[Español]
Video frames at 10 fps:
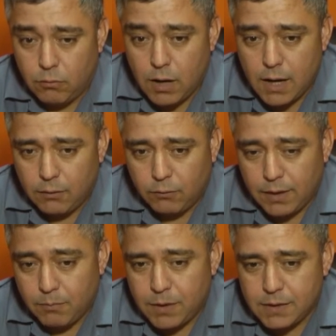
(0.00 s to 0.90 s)
local,
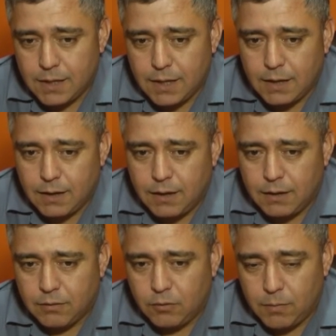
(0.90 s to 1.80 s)
una despensa
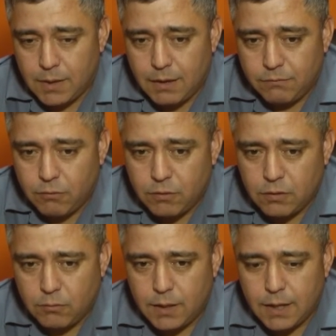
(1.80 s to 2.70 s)
denominada
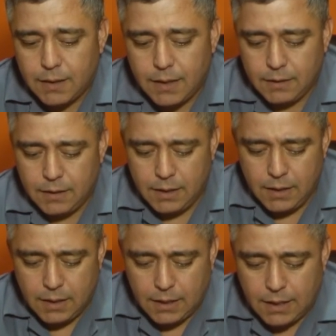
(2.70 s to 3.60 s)
Force, ubicada
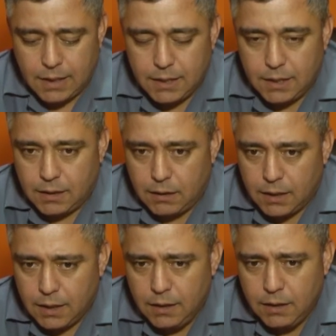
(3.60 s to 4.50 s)
en, calle
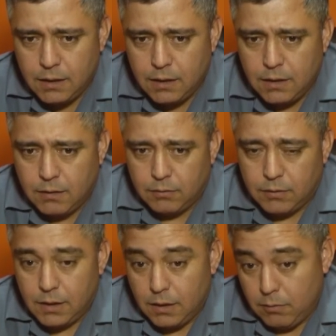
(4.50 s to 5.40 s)
Quenquén,
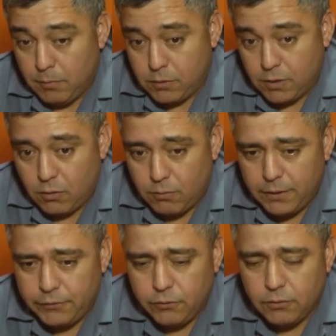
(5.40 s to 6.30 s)
del mencionado
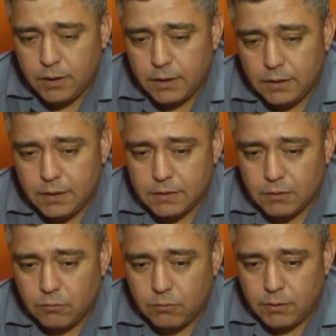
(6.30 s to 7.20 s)
barrio. En este
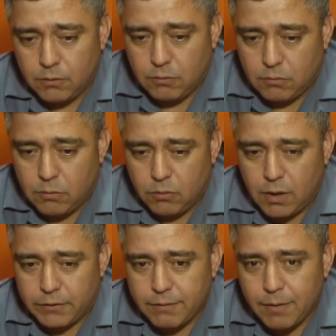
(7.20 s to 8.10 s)
sector, bueno,
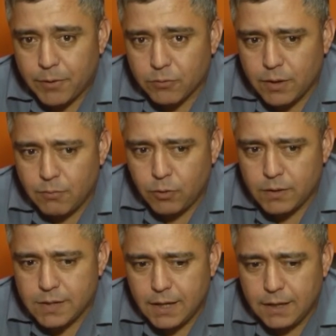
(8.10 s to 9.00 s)
cuando arriba personal
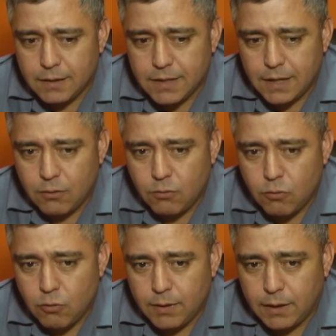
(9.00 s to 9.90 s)
policial, sale un
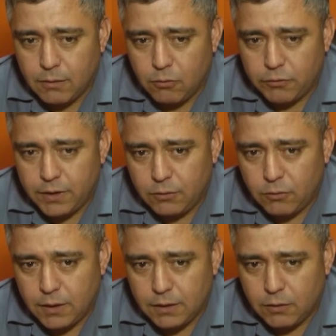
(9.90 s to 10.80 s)
joven
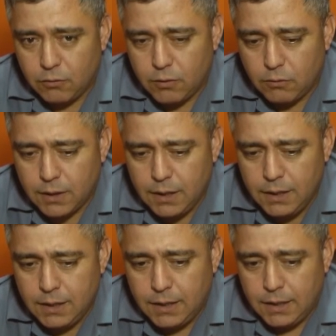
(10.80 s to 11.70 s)
corriendo del interior del
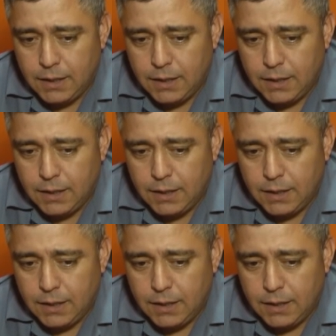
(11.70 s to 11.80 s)
local.